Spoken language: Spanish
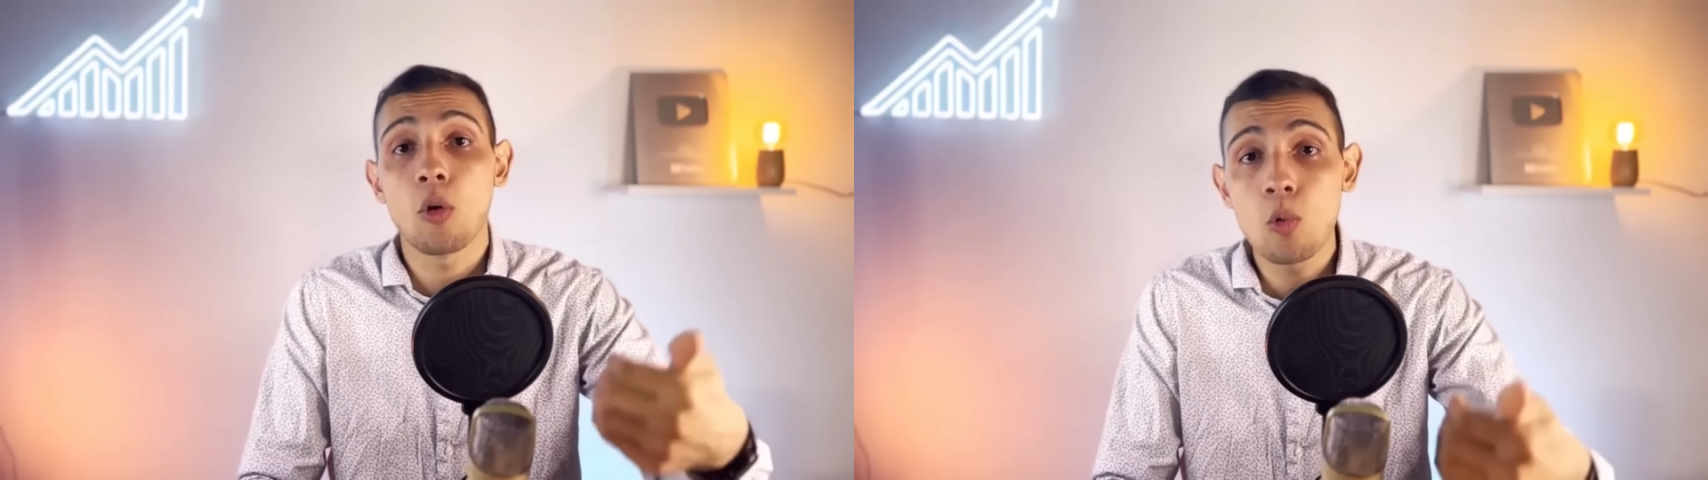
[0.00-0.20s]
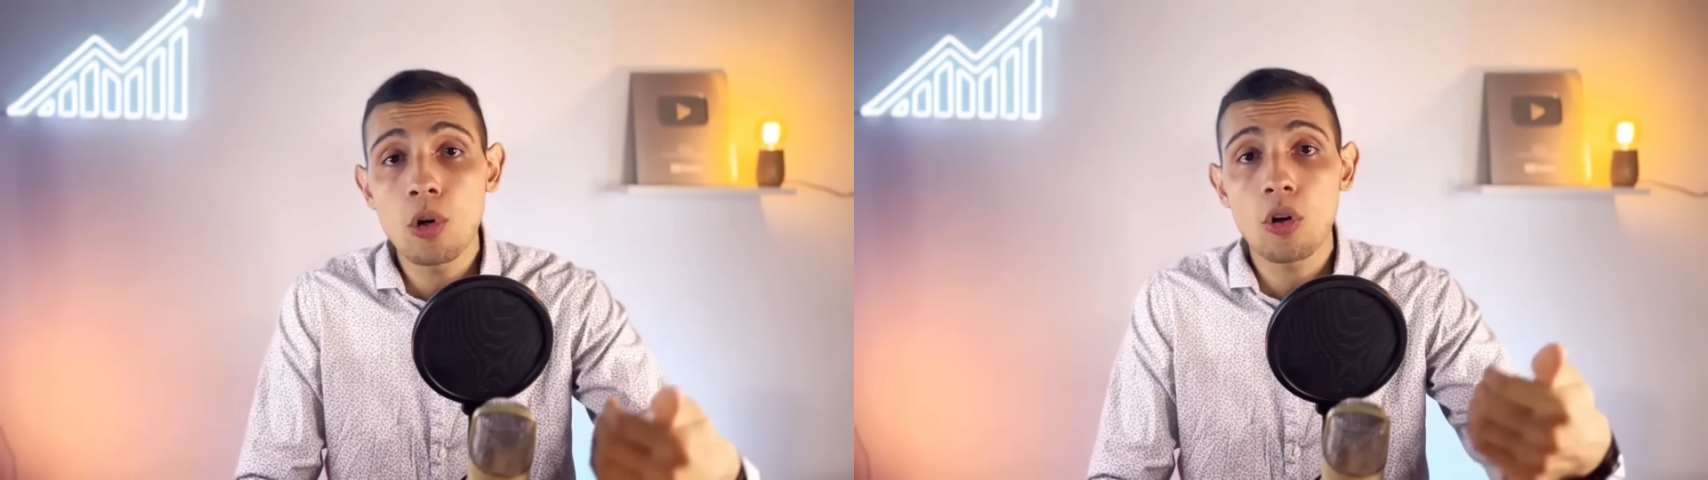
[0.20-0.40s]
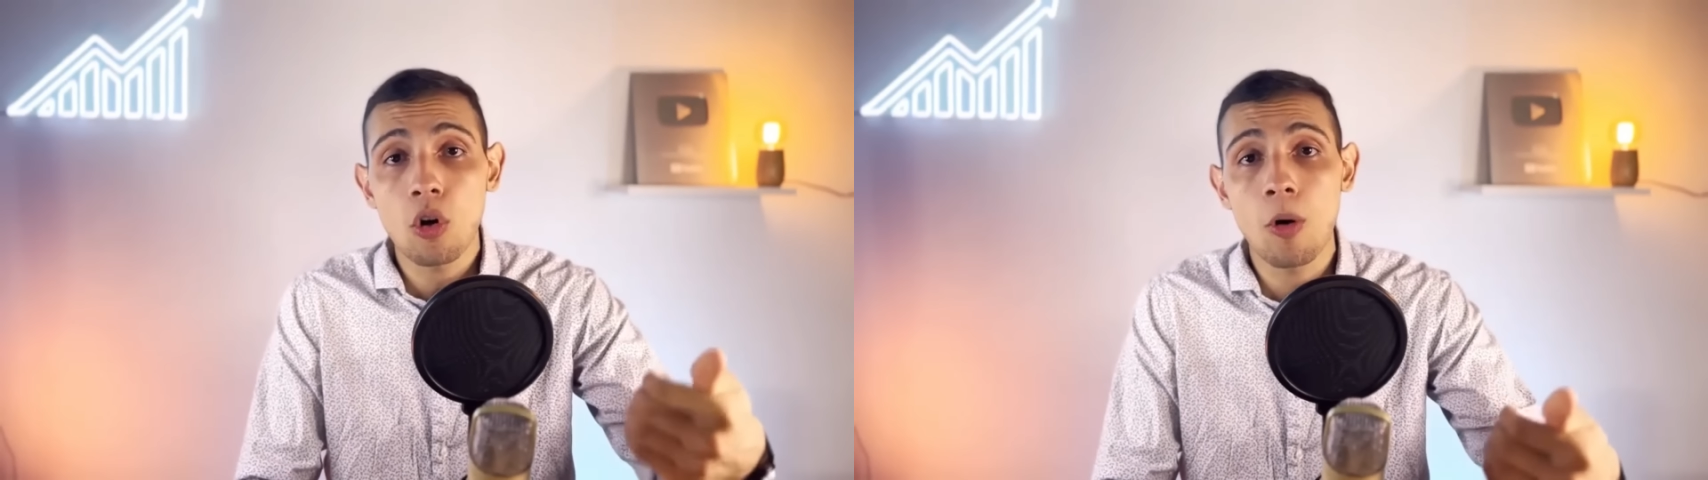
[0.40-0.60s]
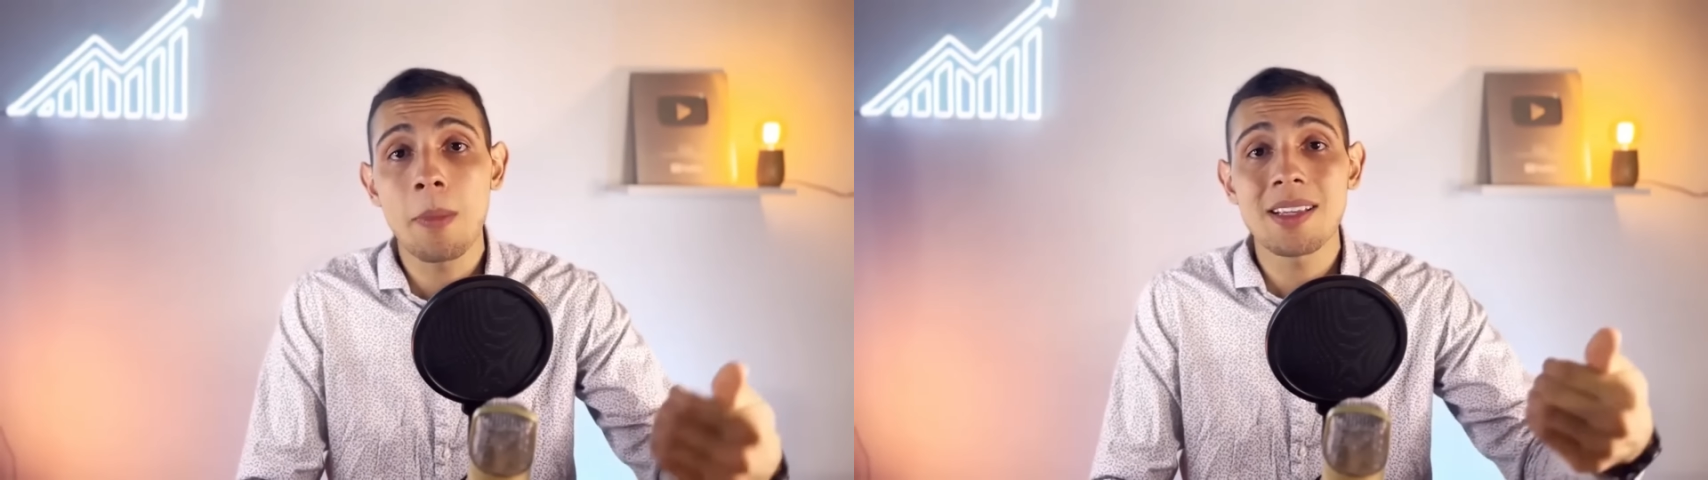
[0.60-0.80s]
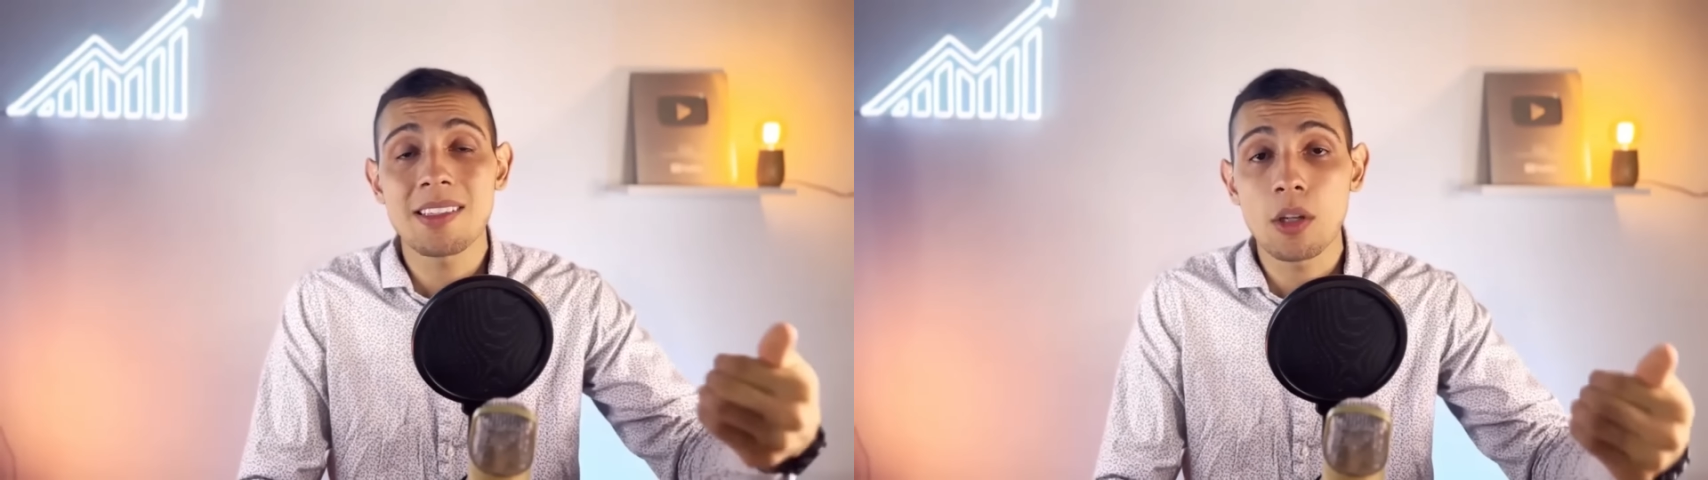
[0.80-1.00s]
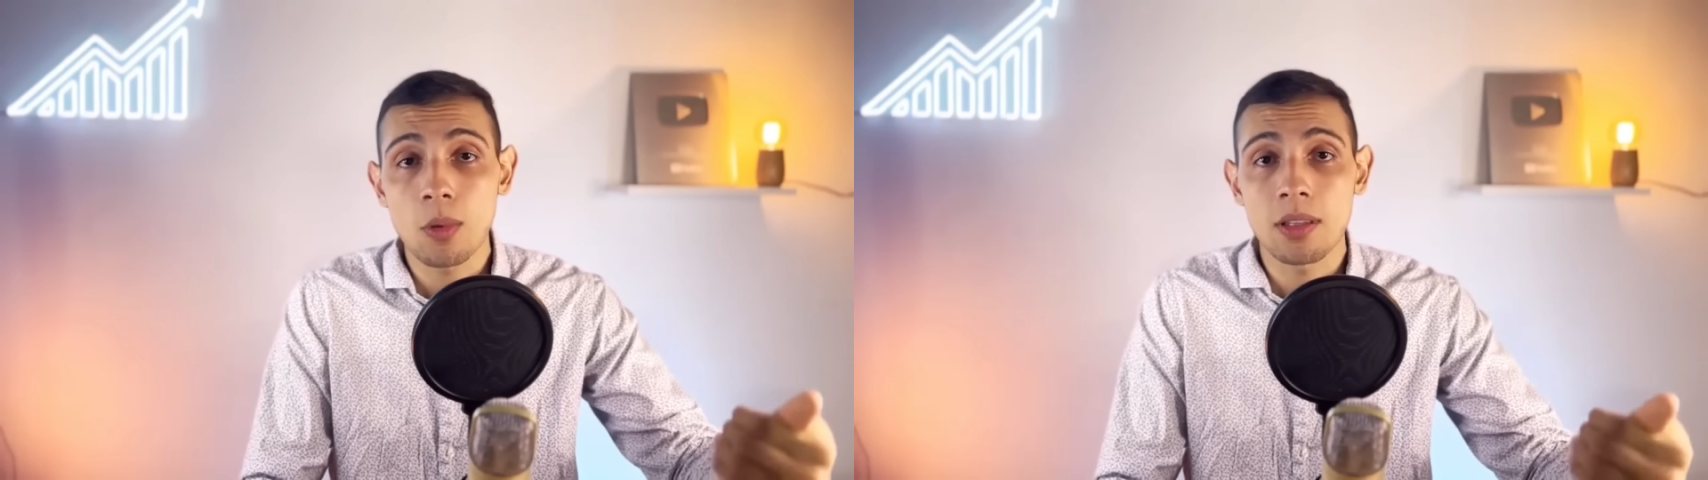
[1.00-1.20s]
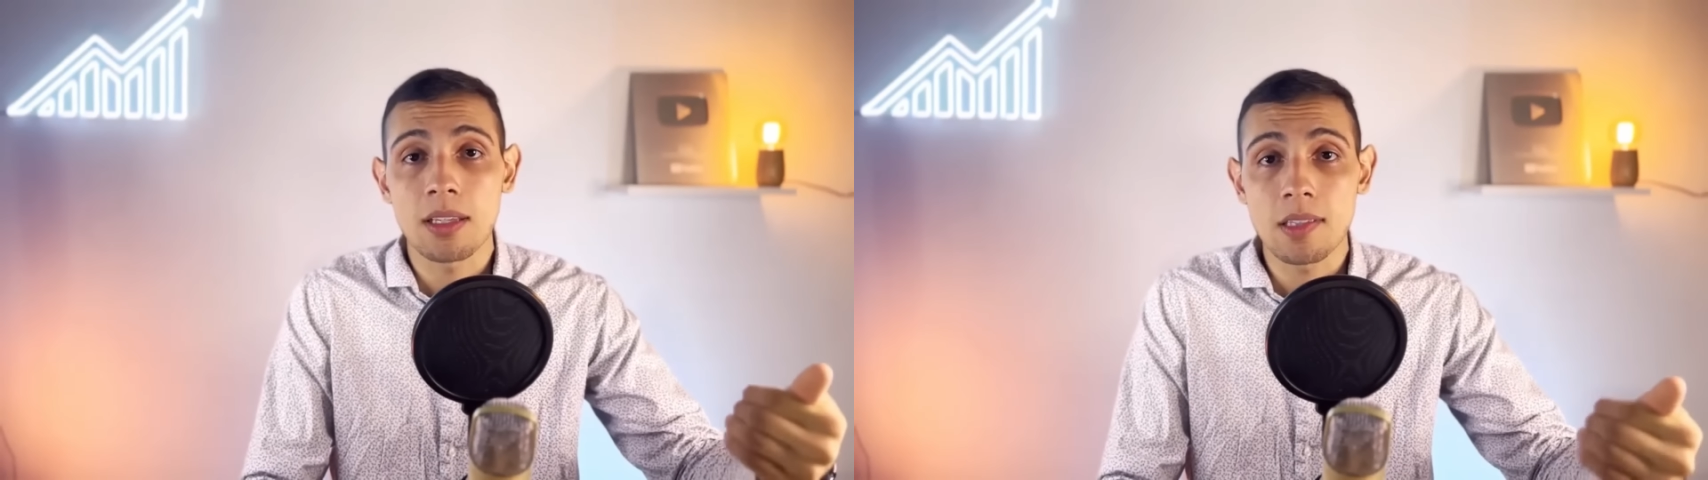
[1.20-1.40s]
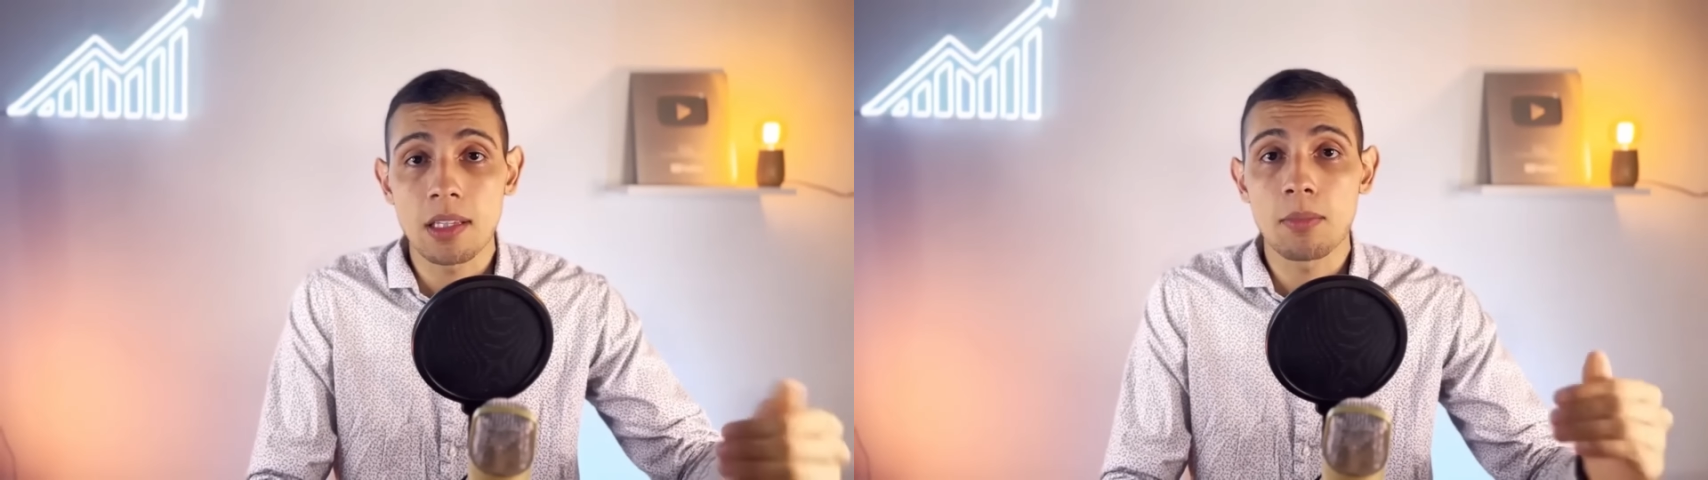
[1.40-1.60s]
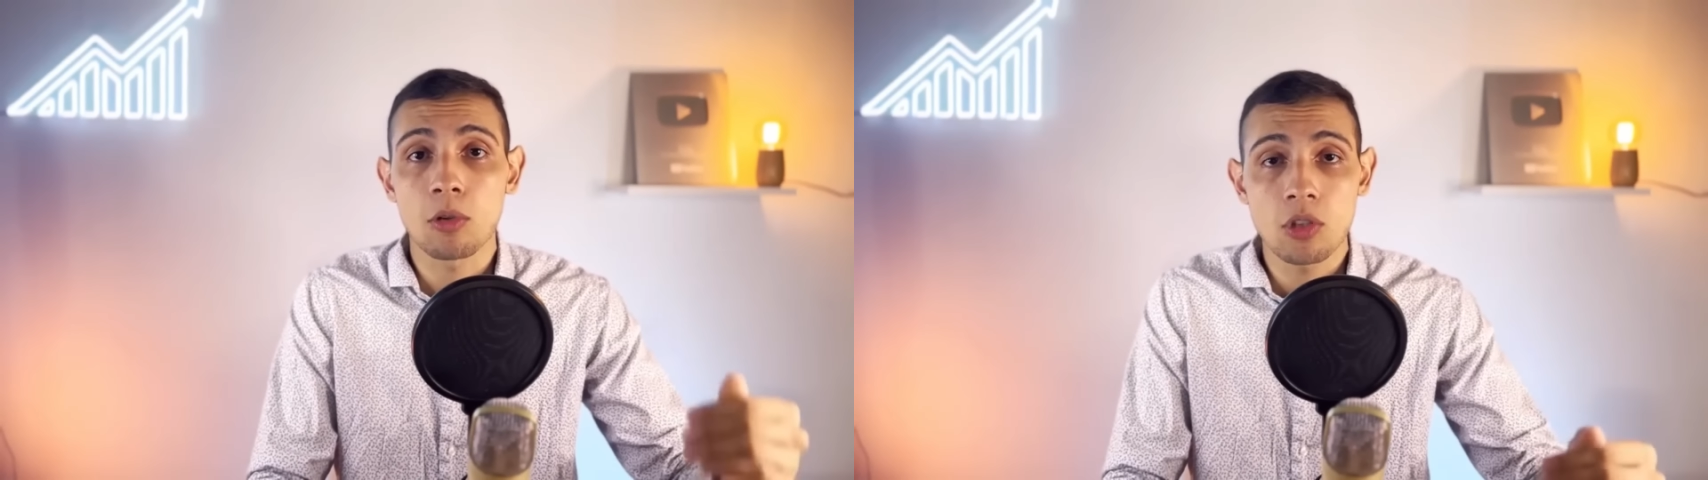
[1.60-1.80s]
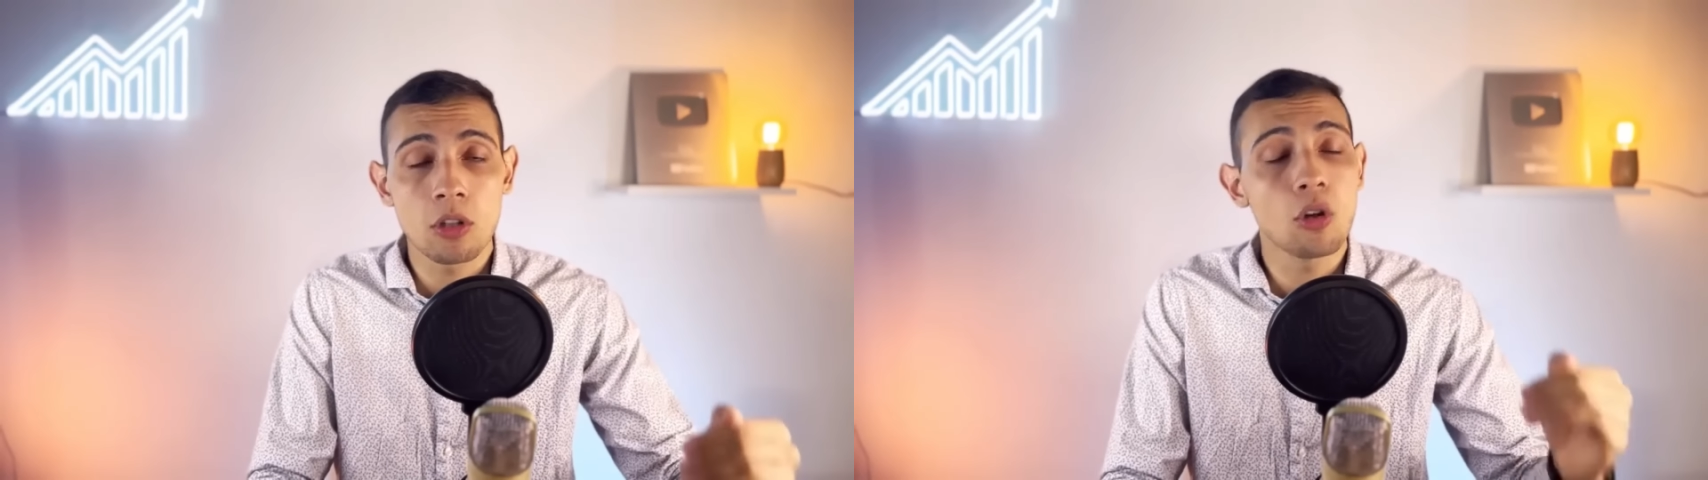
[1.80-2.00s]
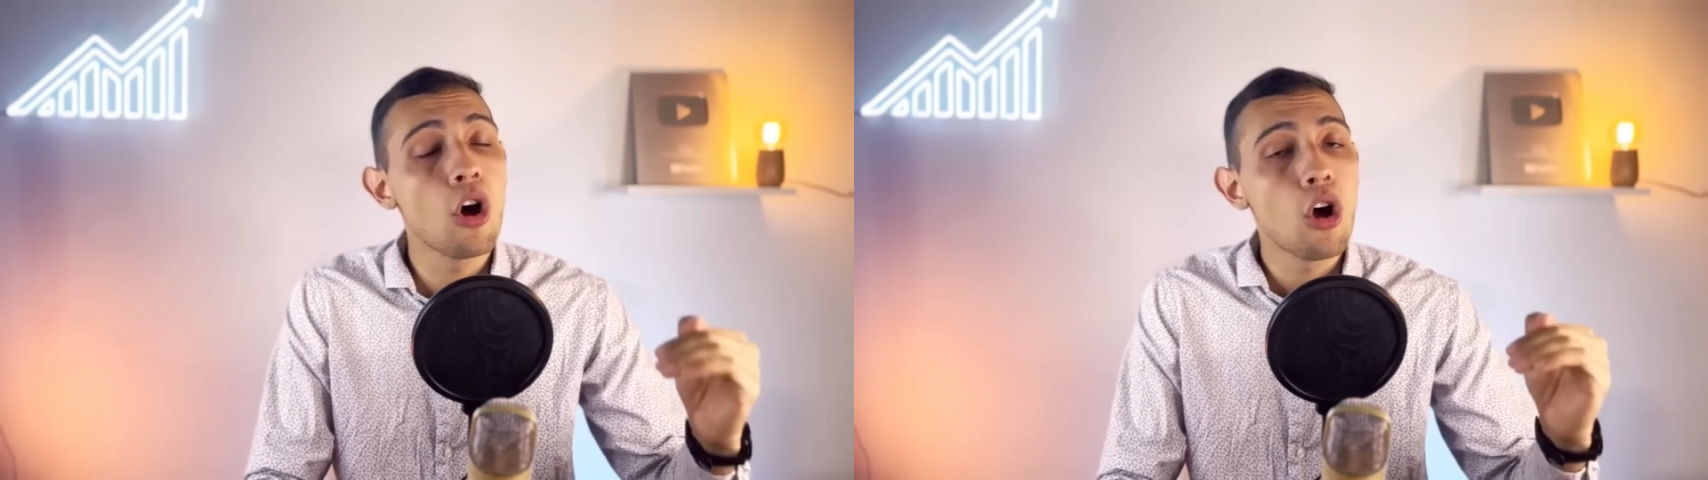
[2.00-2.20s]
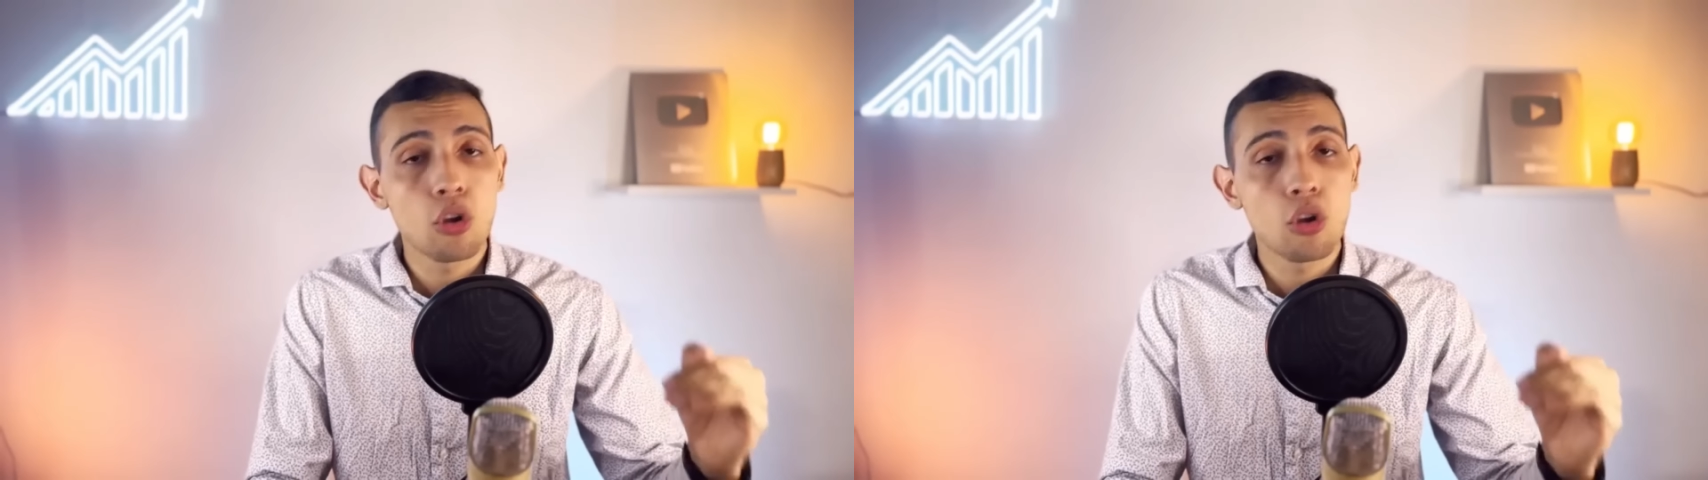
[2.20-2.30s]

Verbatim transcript: 1,57%